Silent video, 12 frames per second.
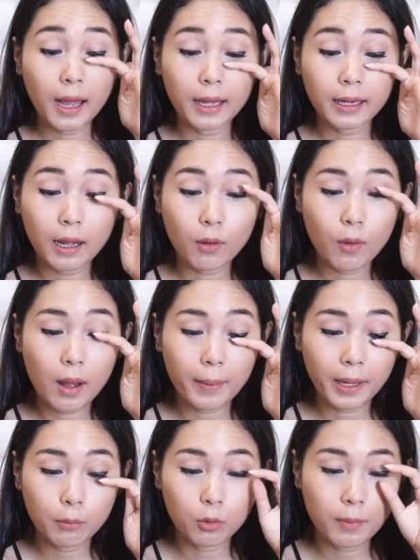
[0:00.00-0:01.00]
akhirnya aku nggak
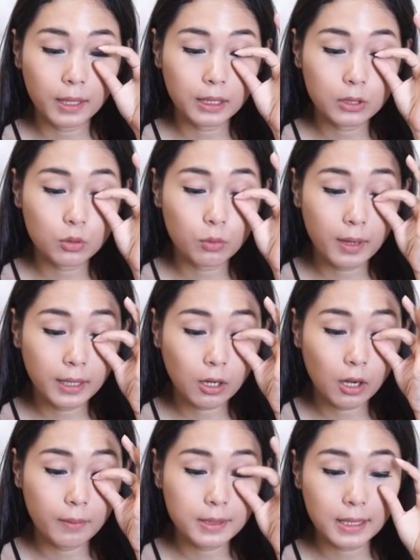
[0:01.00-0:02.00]
pakai bulu mata cuman
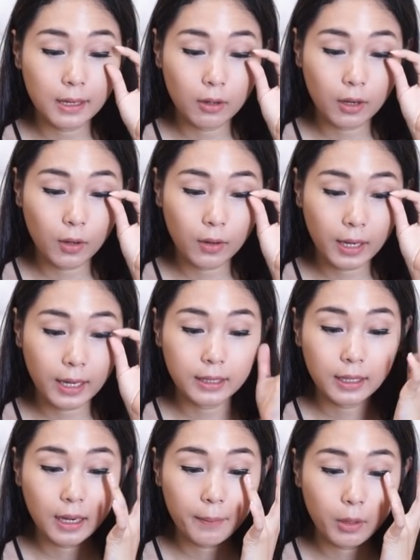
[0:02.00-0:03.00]
kalau misalnya orang-orang
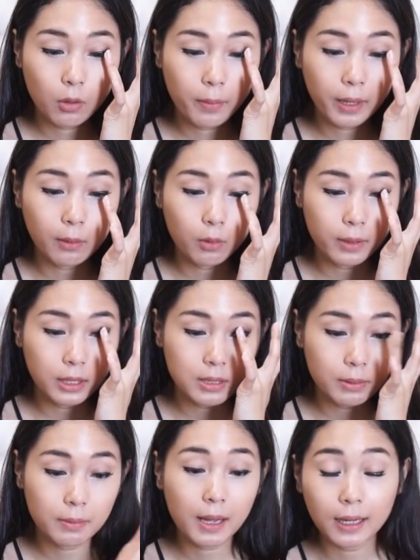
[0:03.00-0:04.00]
nanya kenapa gue pakai bulu mata
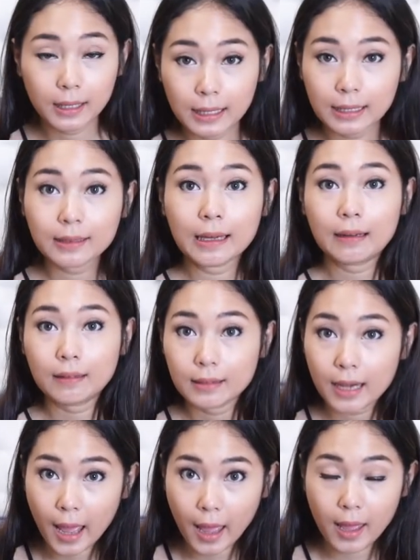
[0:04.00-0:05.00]
cepet banget
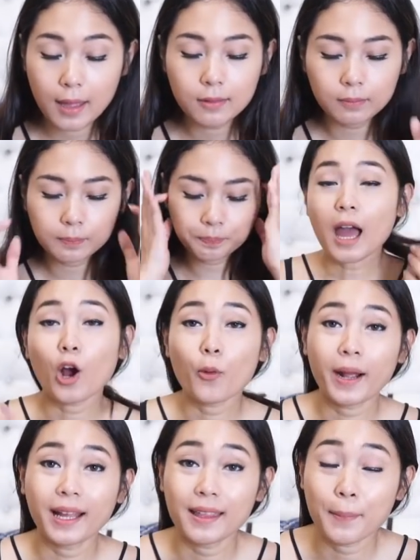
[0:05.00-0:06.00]
karena aku
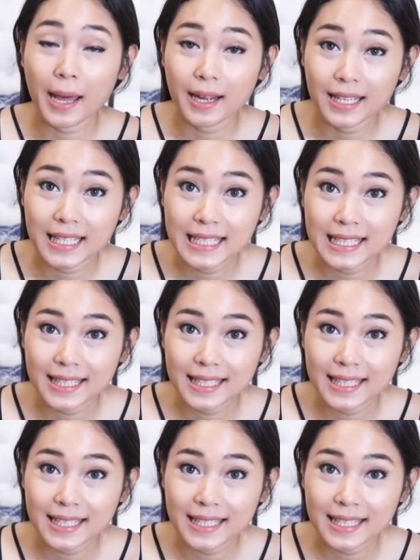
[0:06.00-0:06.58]
pakai tiap hari